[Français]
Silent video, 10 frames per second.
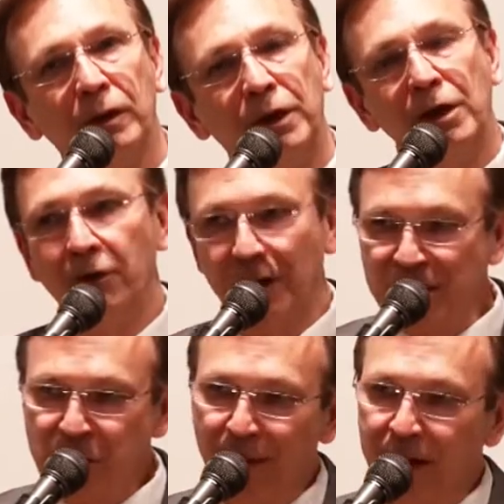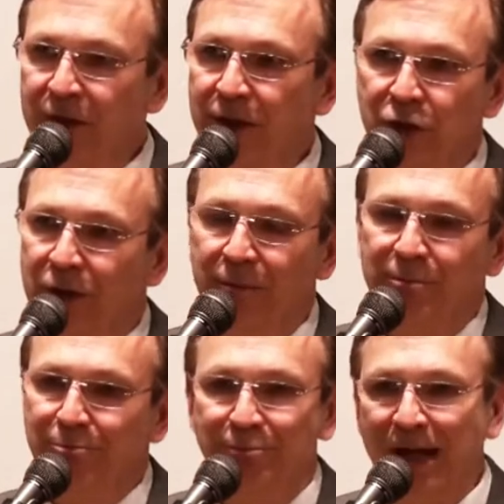qui ne respectent
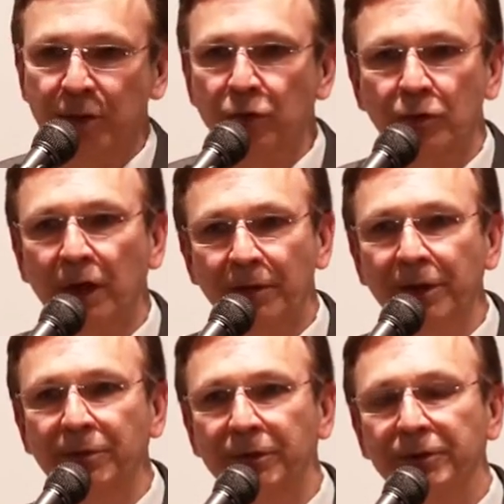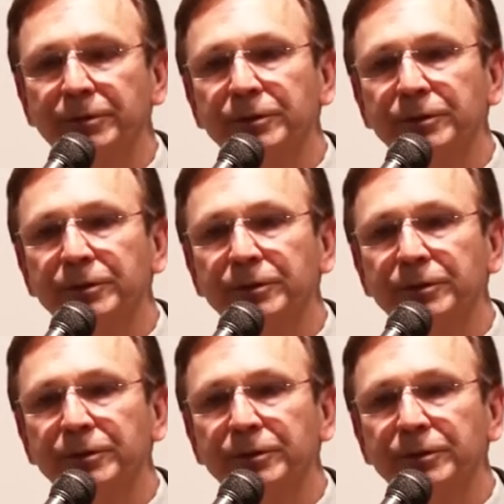pas du tout la Bible,